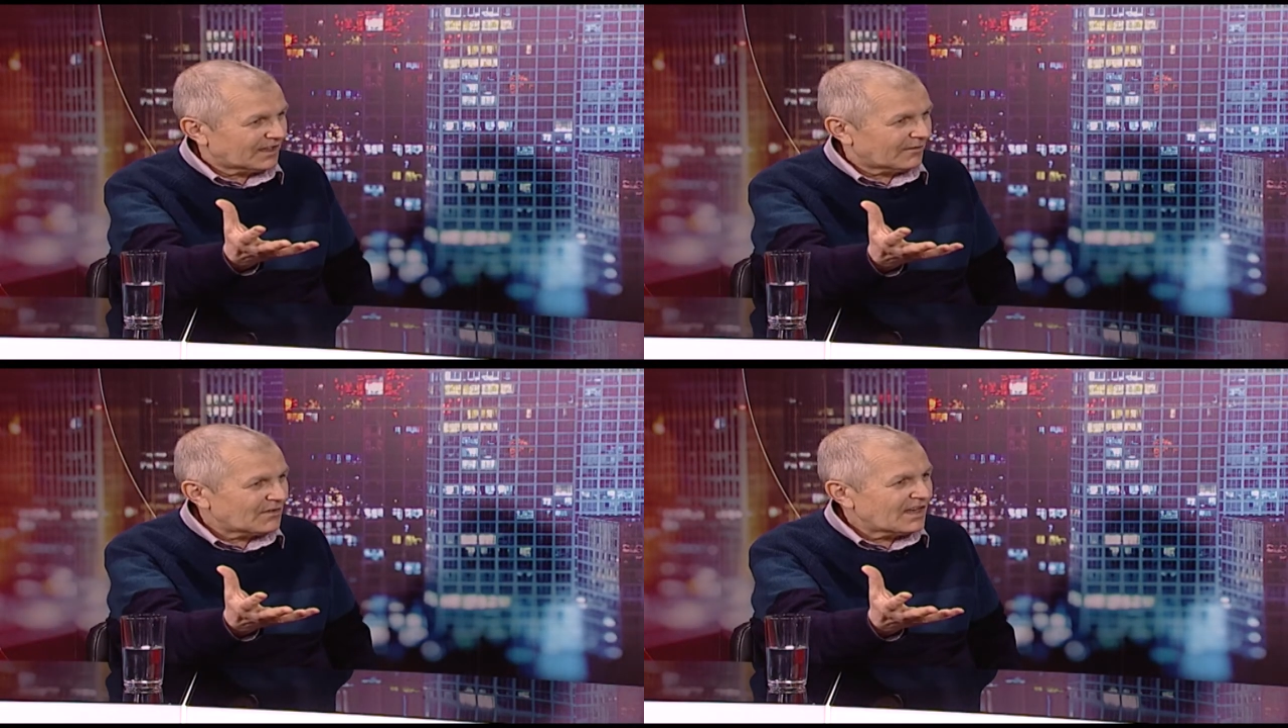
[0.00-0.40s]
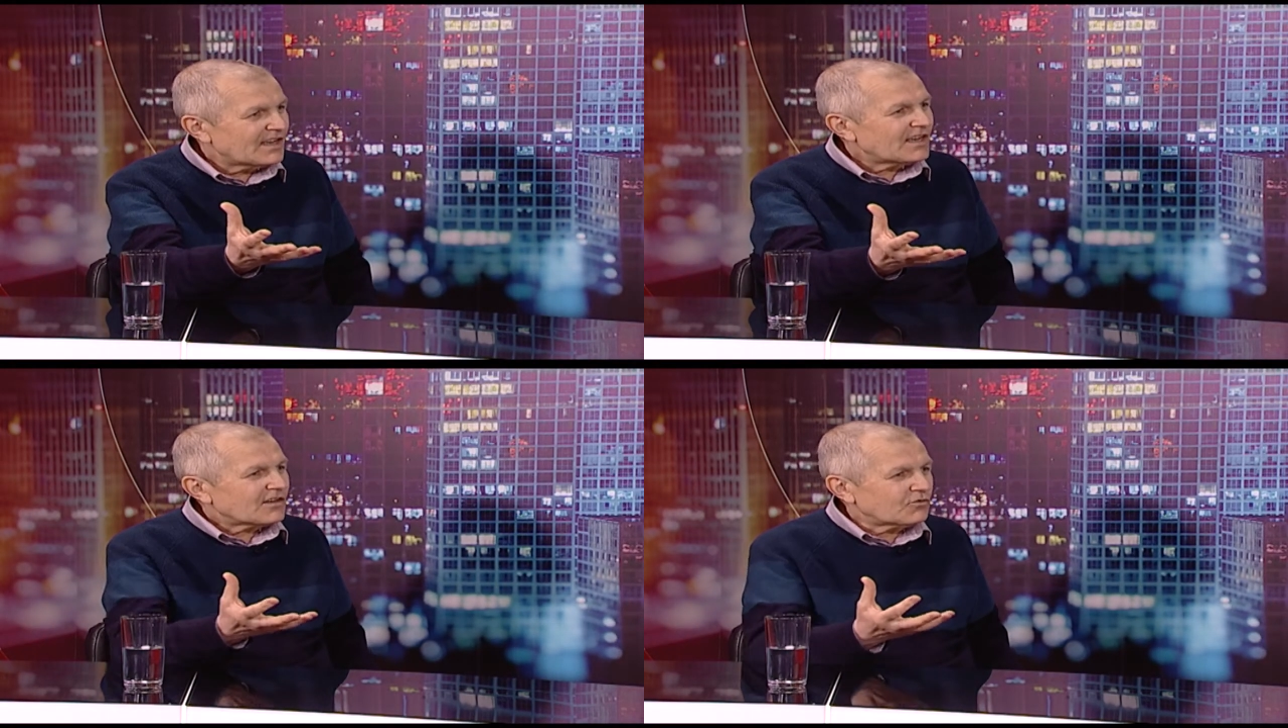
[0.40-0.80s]
Понимаю.
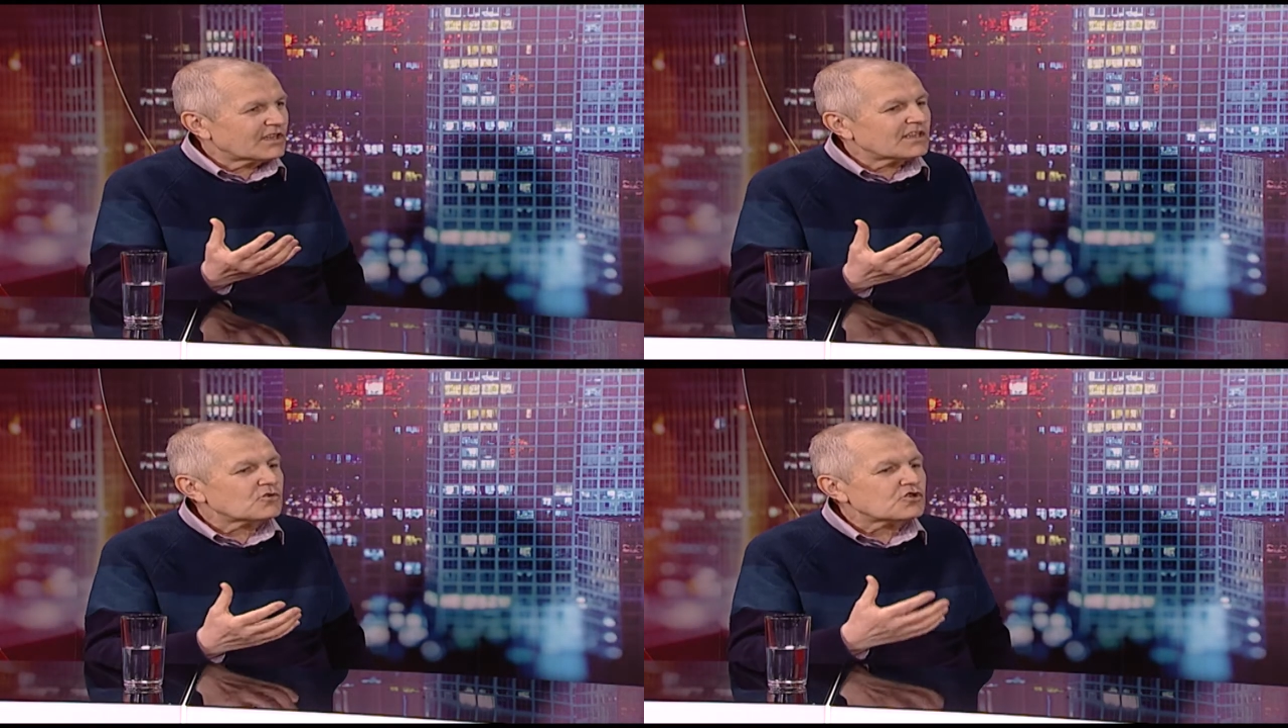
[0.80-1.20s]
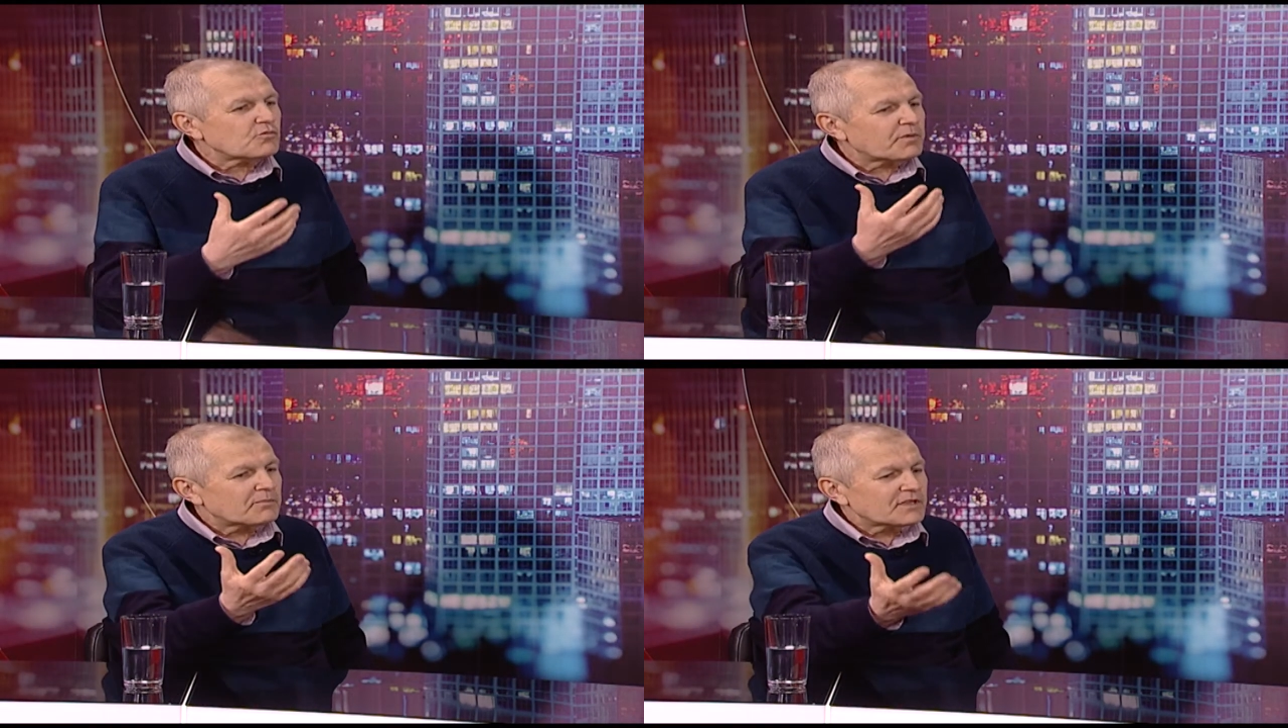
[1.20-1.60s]
Вот для того,
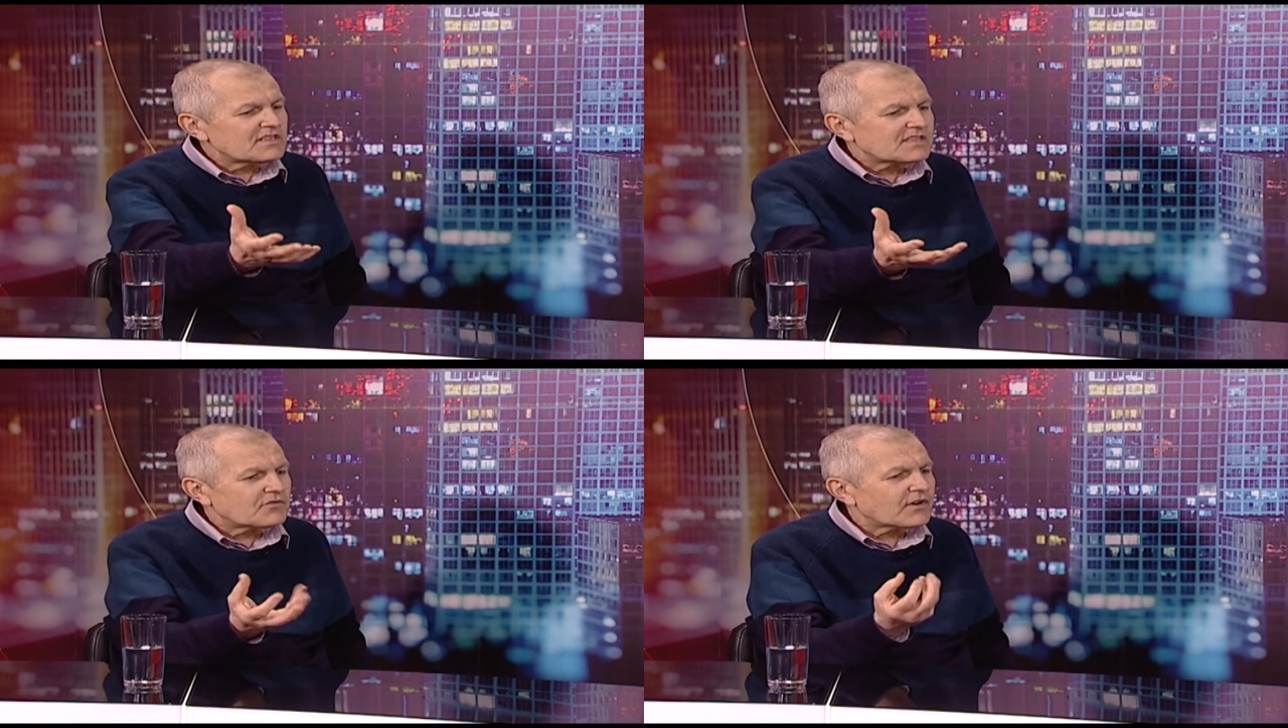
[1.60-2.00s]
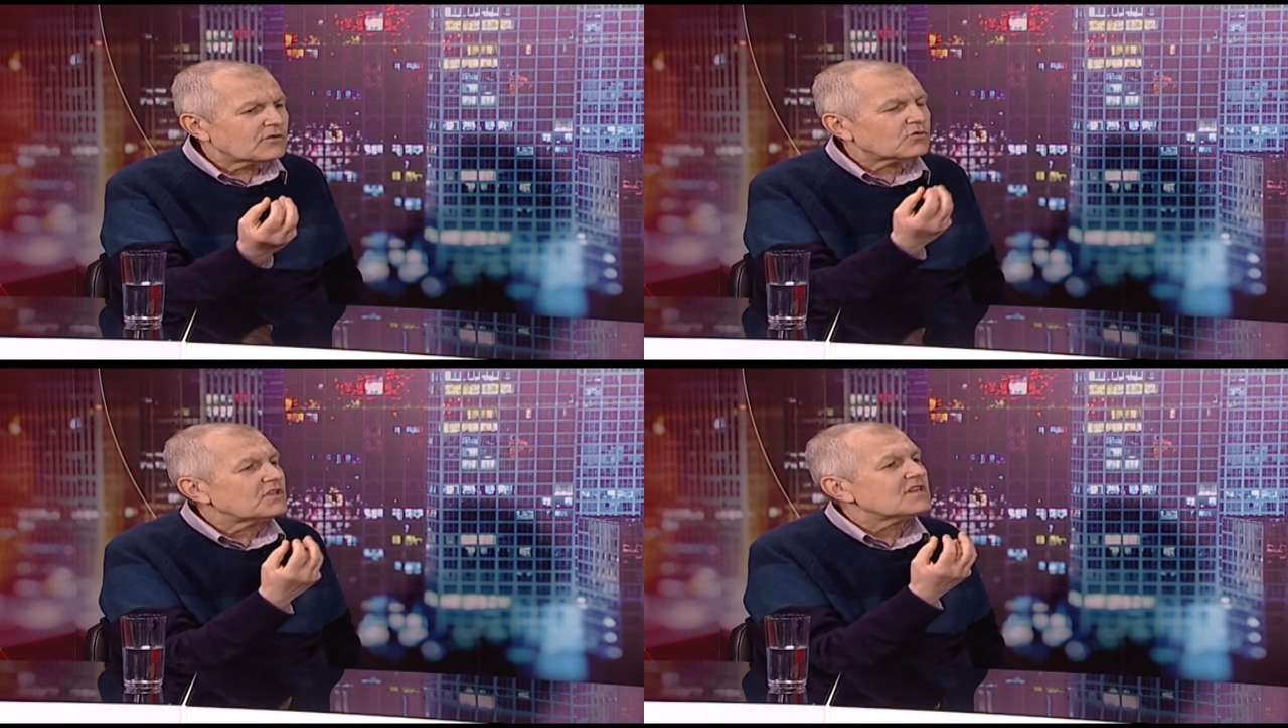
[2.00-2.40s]
чтобы преподнести Франку,